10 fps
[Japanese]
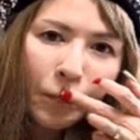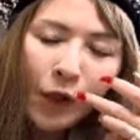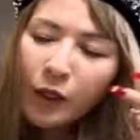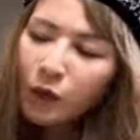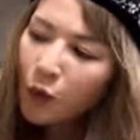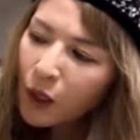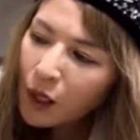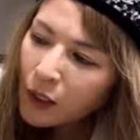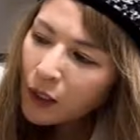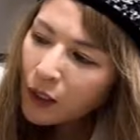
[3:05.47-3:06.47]
南東
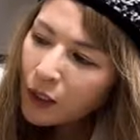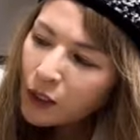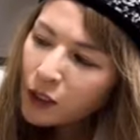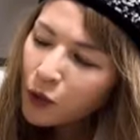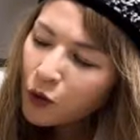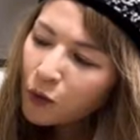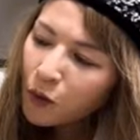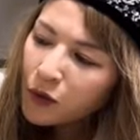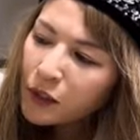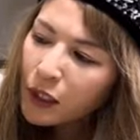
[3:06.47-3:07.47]
海座だから白く
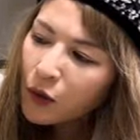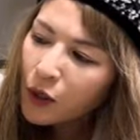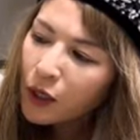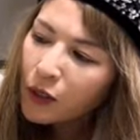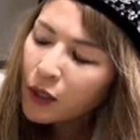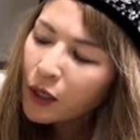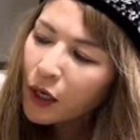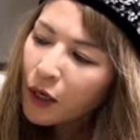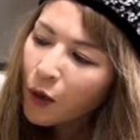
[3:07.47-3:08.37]
木製の部屋に